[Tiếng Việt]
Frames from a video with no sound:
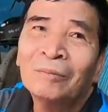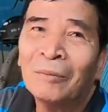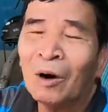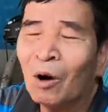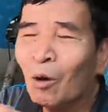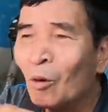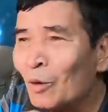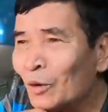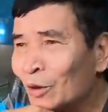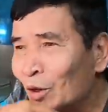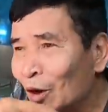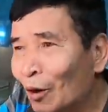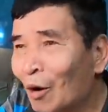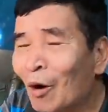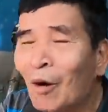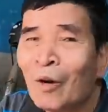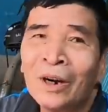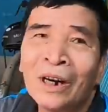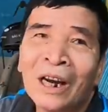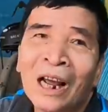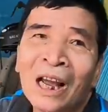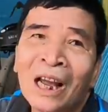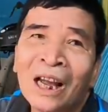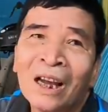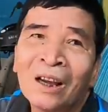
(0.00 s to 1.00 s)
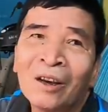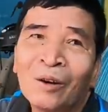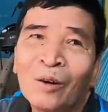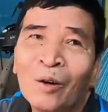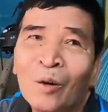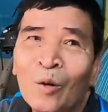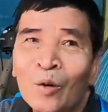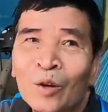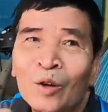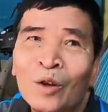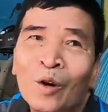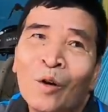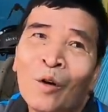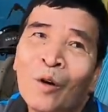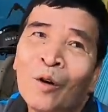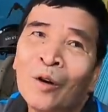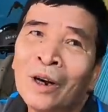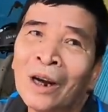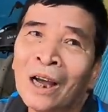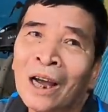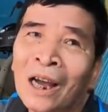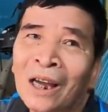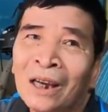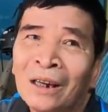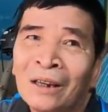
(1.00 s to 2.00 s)
mà uống vô ói ra uống vô
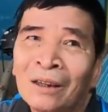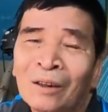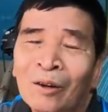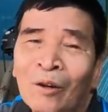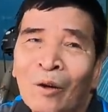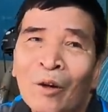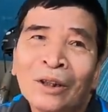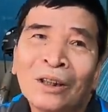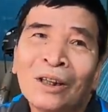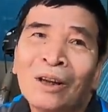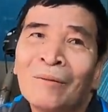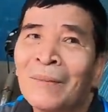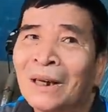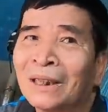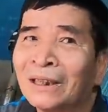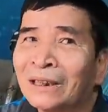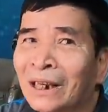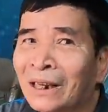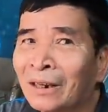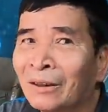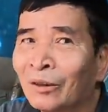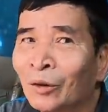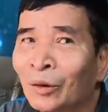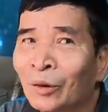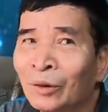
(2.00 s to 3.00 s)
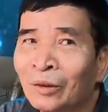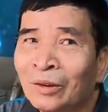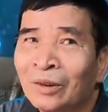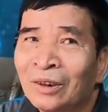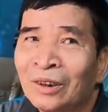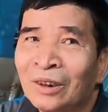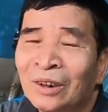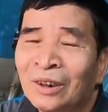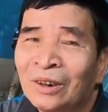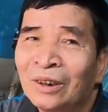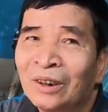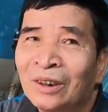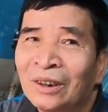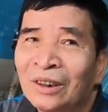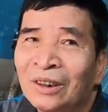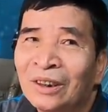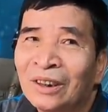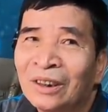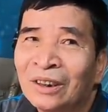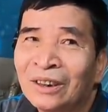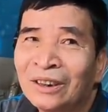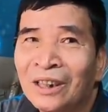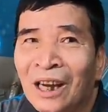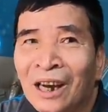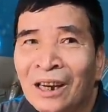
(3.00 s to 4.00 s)
ói ra ói tới mặt xanh luôn
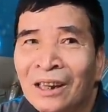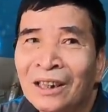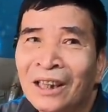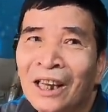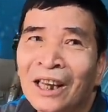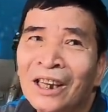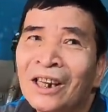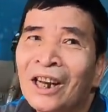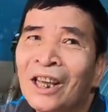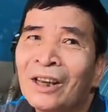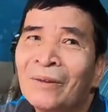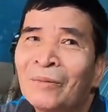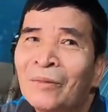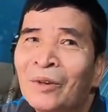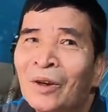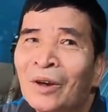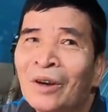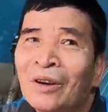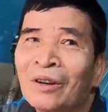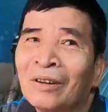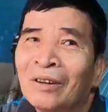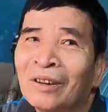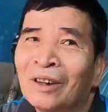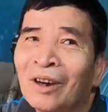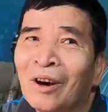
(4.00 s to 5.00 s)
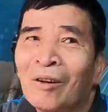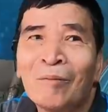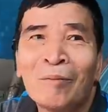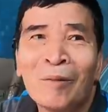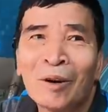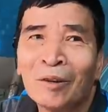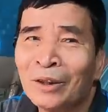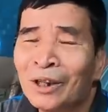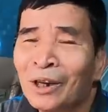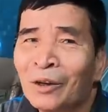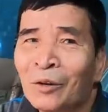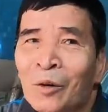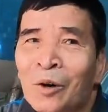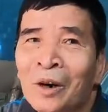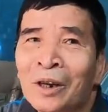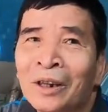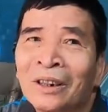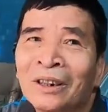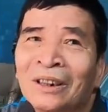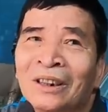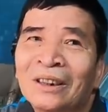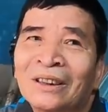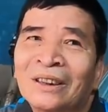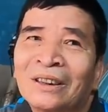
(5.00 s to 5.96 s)
nhớ kỷ niệm đó không bao giờ quên